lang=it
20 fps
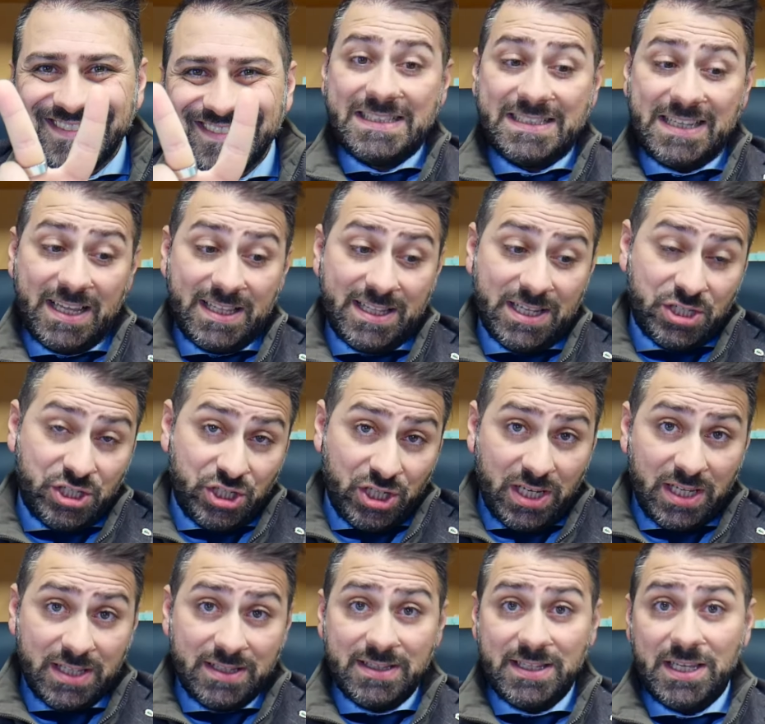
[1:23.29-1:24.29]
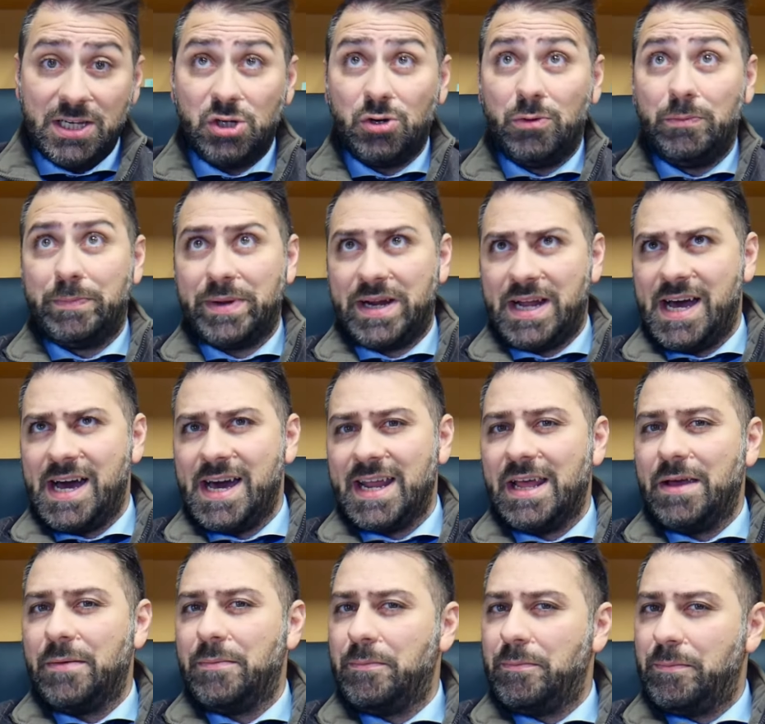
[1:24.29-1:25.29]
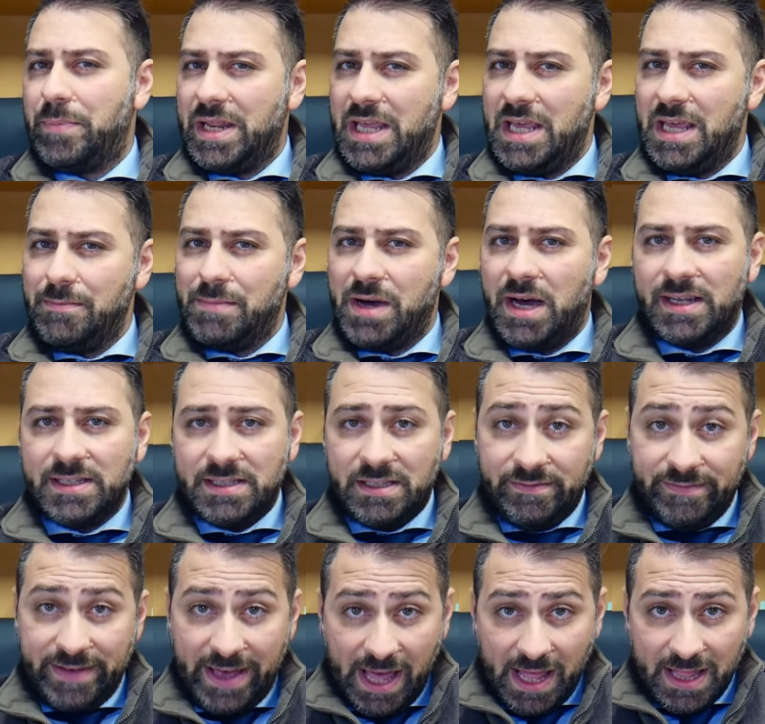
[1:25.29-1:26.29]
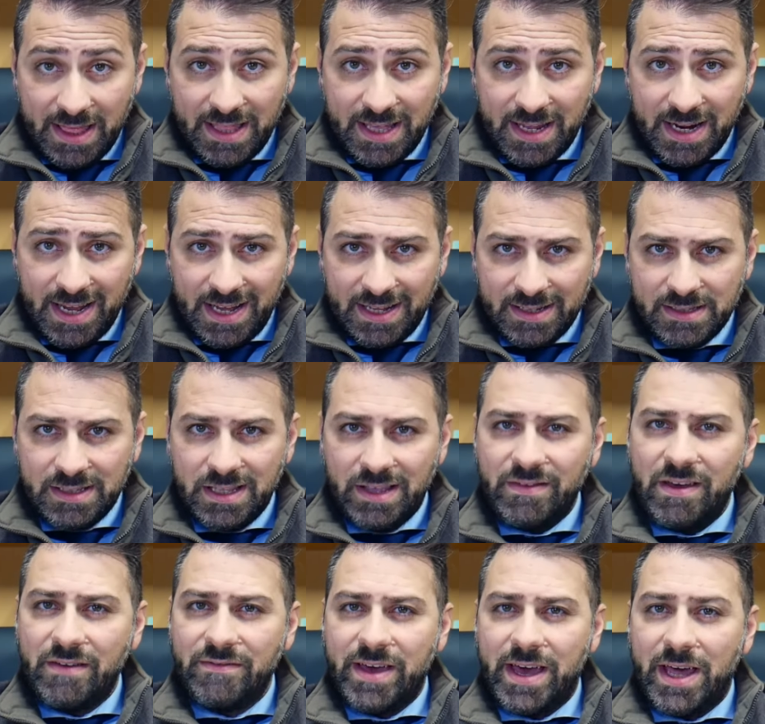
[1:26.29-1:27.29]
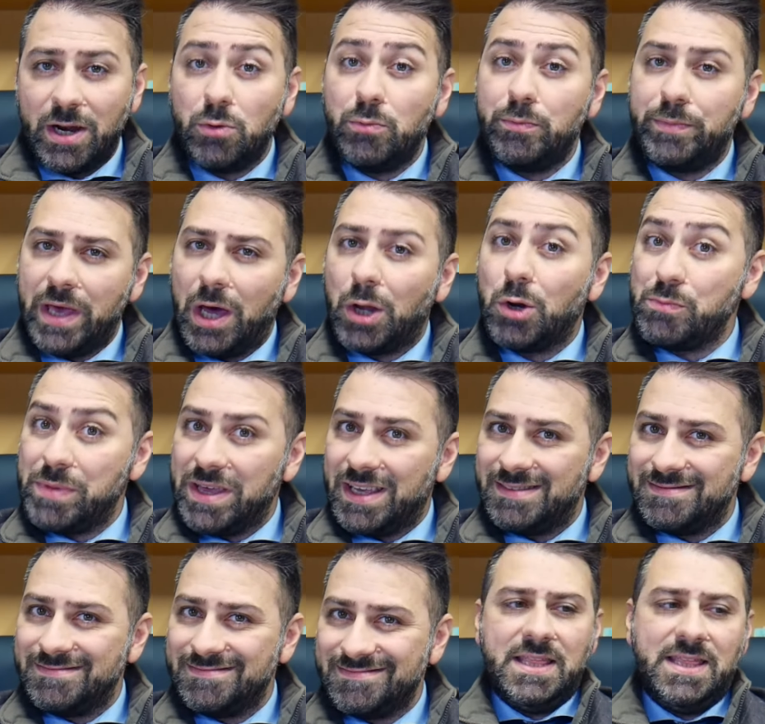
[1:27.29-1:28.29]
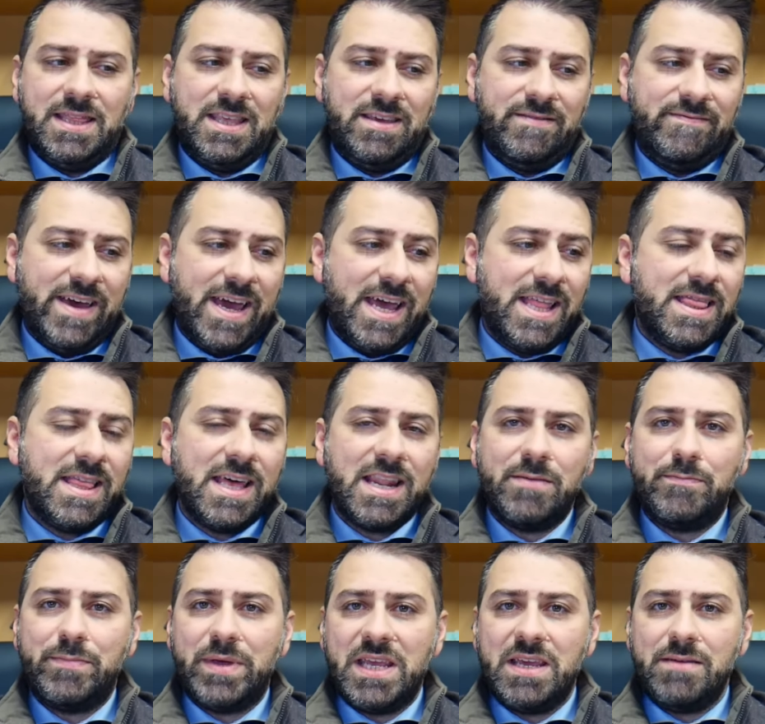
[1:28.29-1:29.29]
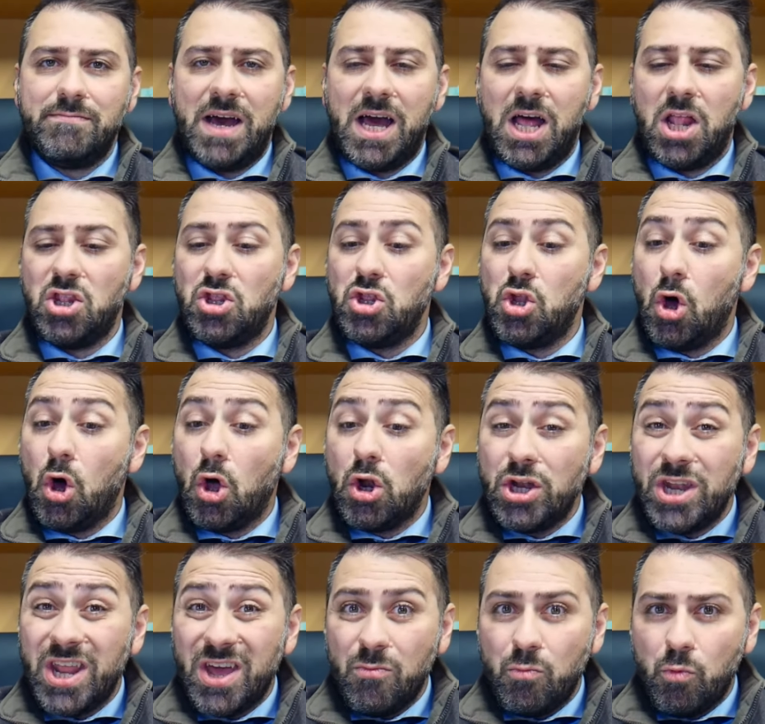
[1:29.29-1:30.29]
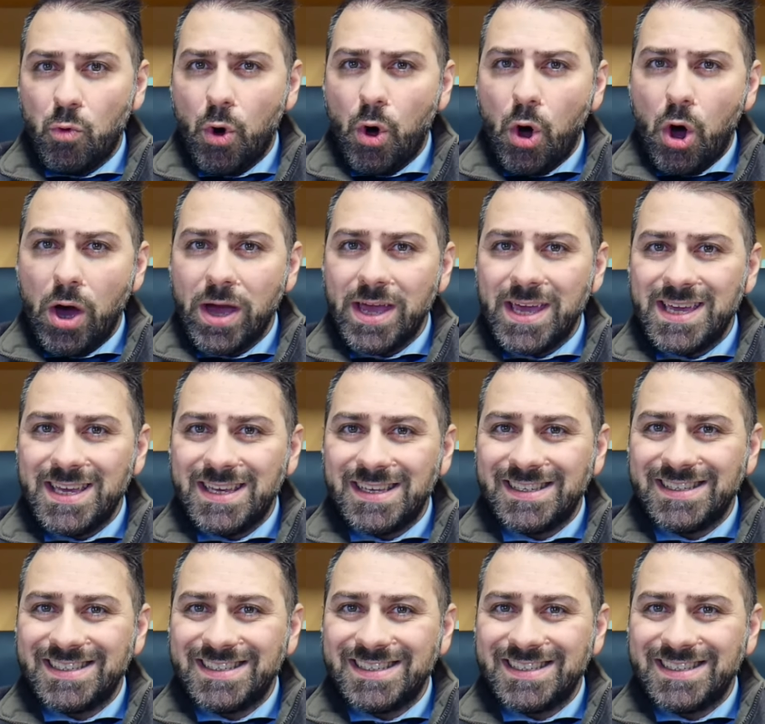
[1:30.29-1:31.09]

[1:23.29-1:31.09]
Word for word: Se decidi di comprare prima di vendere, devi avere un piano B. Di vendere prima non ne vuoi